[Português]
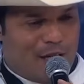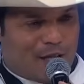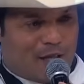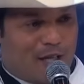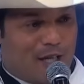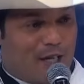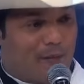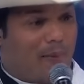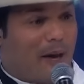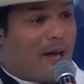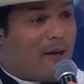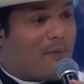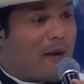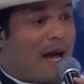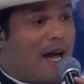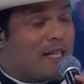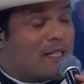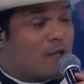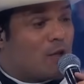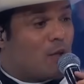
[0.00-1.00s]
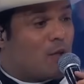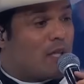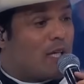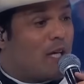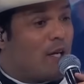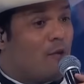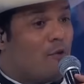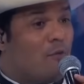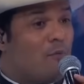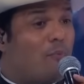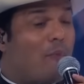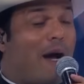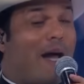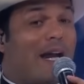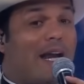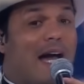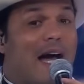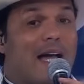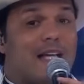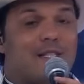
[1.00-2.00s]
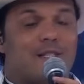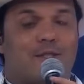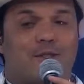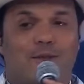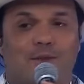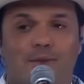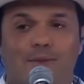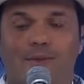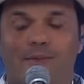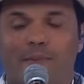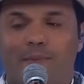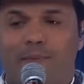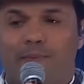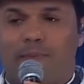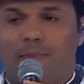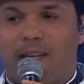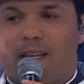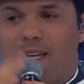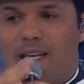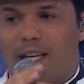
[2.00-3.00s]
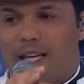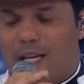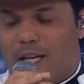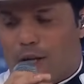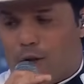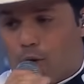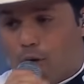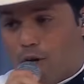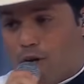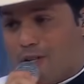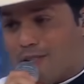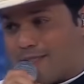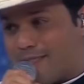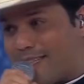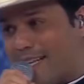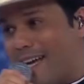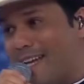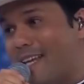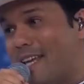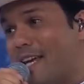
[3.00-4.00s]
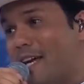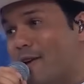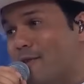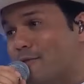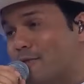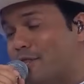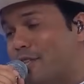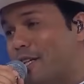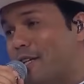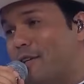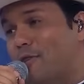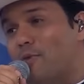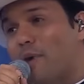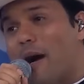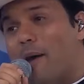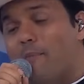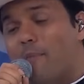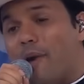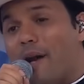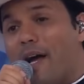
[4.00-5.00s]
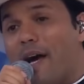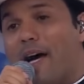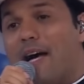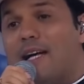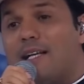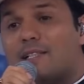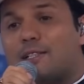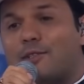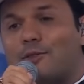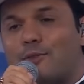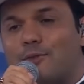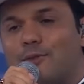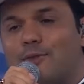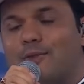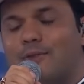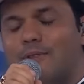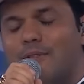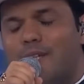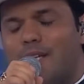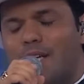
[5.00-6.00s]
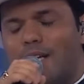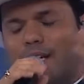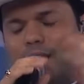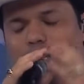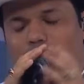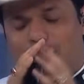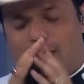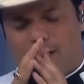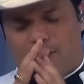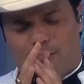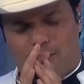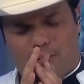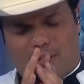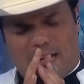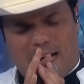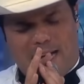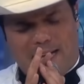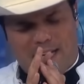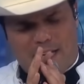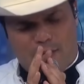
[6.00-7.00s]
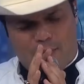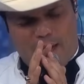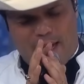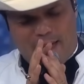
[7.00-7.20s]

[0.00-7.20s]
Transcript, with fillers: que bem mais do que um palácio gostariam de um abraço e do carinho